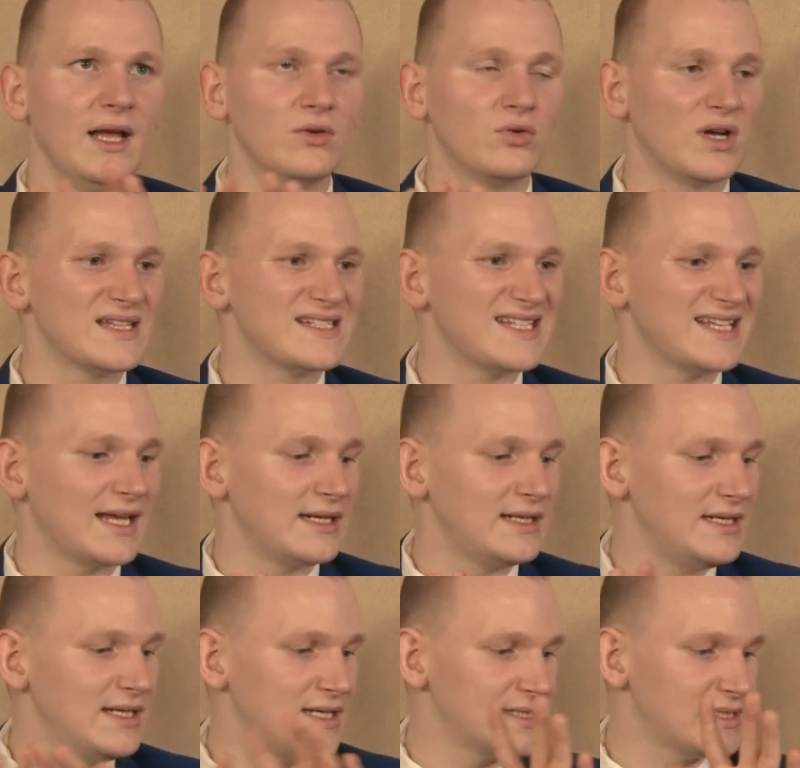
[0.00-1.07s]
Du kannst dich
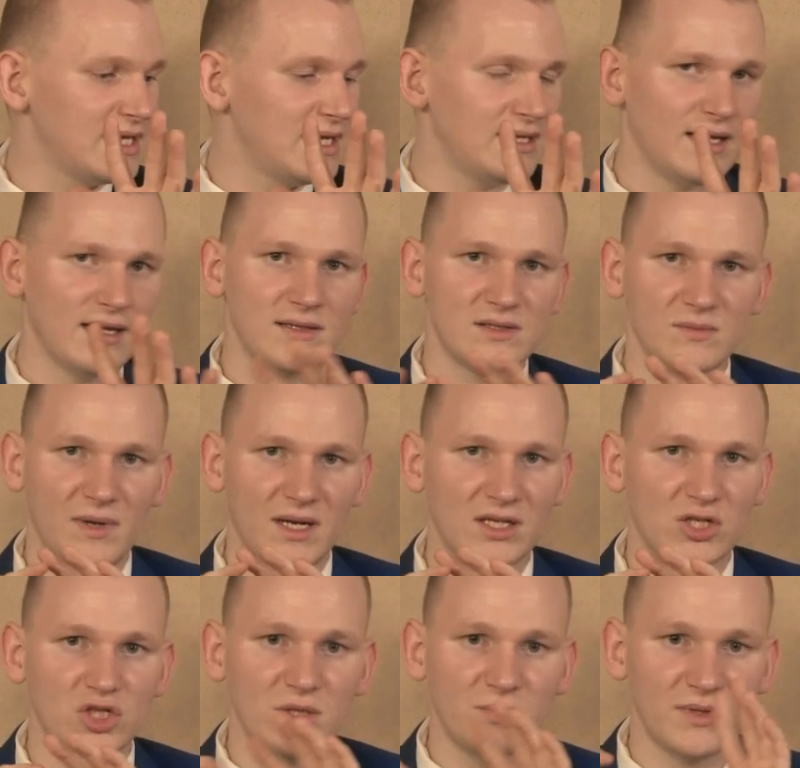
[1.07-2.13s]
an nichts erinnern. Sobald
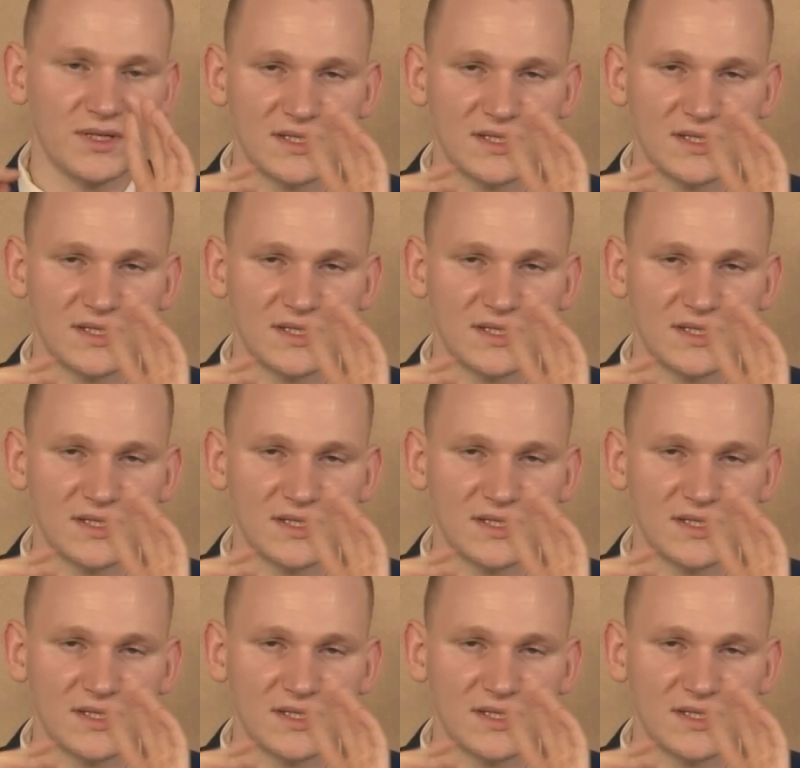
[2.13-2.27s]
ich schnippe,